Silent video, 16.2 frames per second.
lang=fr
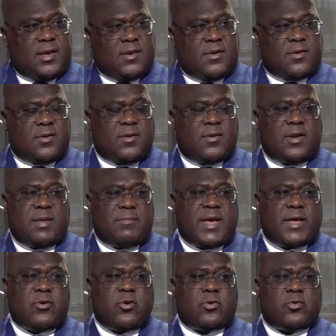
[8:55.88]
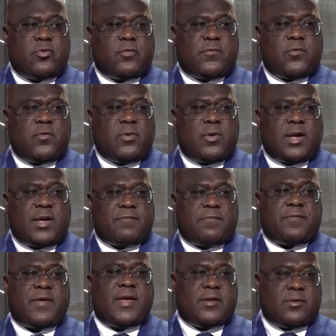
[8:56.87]
euh, les bailleurs de fonds
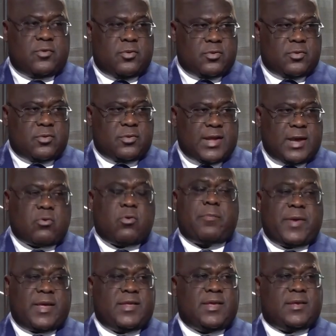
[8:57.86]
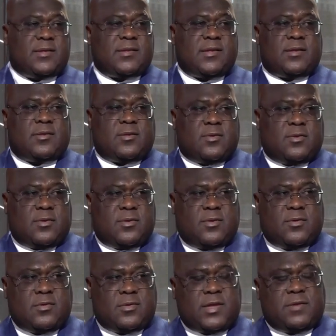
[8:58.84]
afin d'accompagner cette, euh,
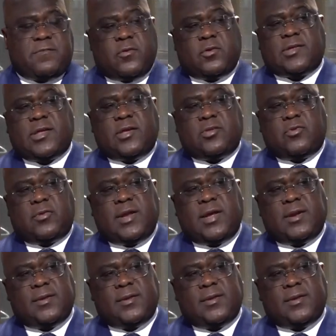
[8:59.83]
cette force régionale.